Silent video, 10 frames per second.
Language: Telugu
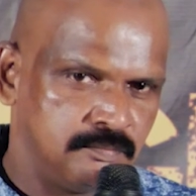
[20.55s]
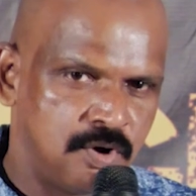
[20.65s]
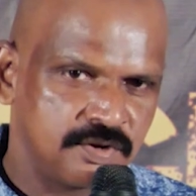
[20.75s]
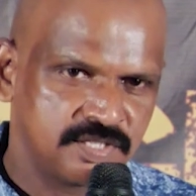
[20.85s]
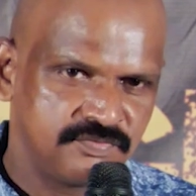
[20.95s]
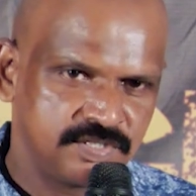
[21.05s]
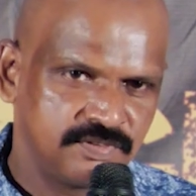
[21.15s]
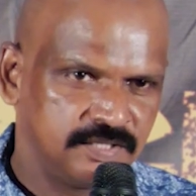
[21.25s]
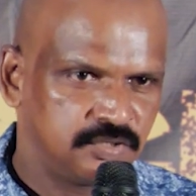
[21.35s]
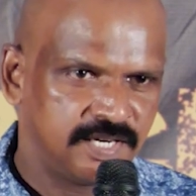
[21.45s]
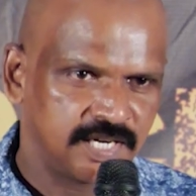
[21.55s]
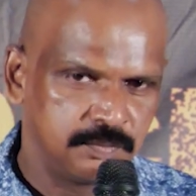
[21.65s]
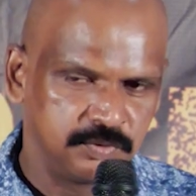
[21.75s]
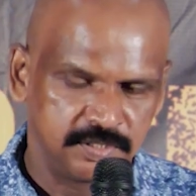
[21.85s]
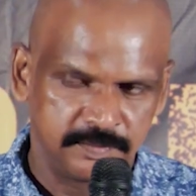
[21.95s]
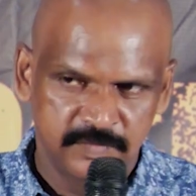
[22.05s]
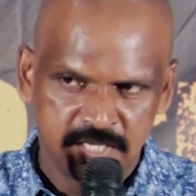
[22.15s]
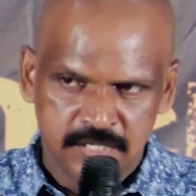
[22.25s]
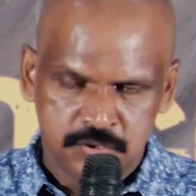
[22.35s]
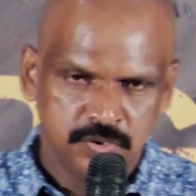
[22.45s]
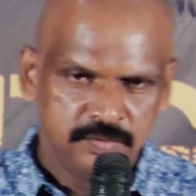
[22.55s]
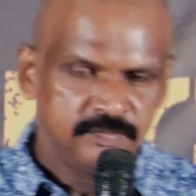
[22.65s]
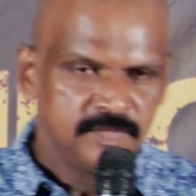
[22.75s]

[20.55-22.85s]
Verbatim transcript: బాక్స్ ఆఫీస్ వీళ్ళంతా ఎంటర్ అయిపోతాను సో